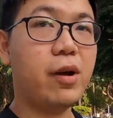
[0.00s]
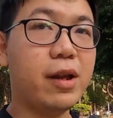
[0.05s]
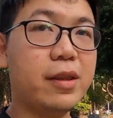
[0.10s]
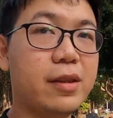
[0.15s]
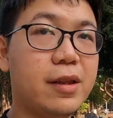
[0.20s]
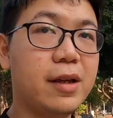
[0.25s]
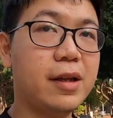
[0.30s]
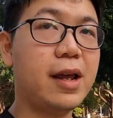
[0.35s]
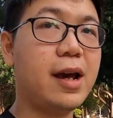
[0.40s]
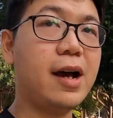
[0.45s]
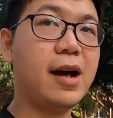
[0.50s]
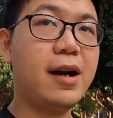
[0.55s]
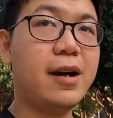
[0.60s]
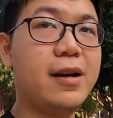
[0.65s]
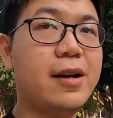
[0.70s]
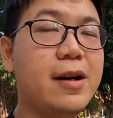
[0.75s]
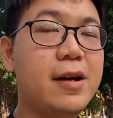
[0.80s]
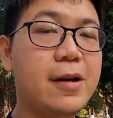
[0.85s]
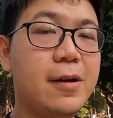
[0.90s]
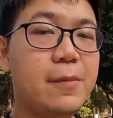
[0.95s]
弯》。
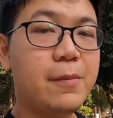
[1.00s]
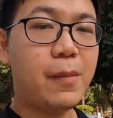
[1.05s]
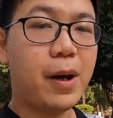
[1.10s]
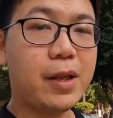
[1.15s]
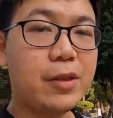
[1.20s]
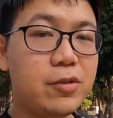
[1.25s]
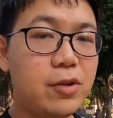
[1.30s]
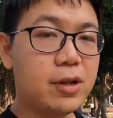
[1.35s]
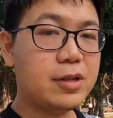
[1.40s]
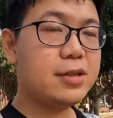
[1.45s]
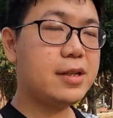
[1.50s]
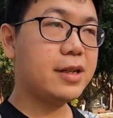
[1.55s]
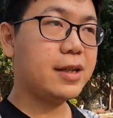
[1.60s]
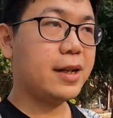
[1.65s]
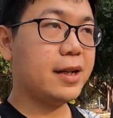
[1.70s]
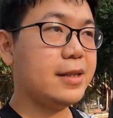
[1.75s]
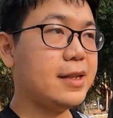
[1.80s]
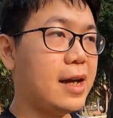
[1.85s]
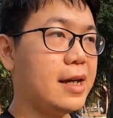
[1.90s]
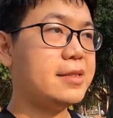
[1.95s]
蛮推荐
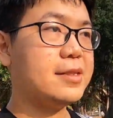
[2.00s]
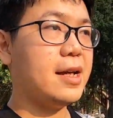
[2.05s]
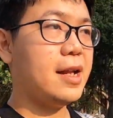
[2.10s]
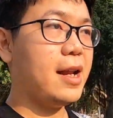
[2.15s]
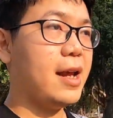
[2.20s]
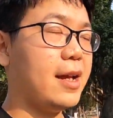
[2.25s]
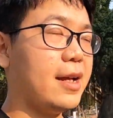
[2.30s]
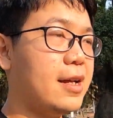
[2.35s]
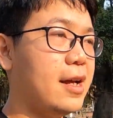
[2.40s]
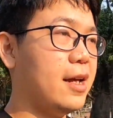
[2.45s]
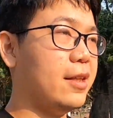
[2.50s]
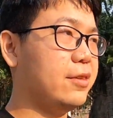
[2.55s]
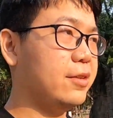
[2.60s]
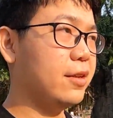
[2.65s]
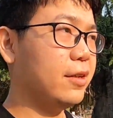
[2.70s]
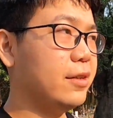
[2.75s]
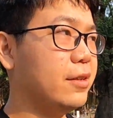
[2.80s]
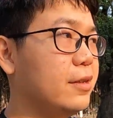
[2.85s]
给大家来看的，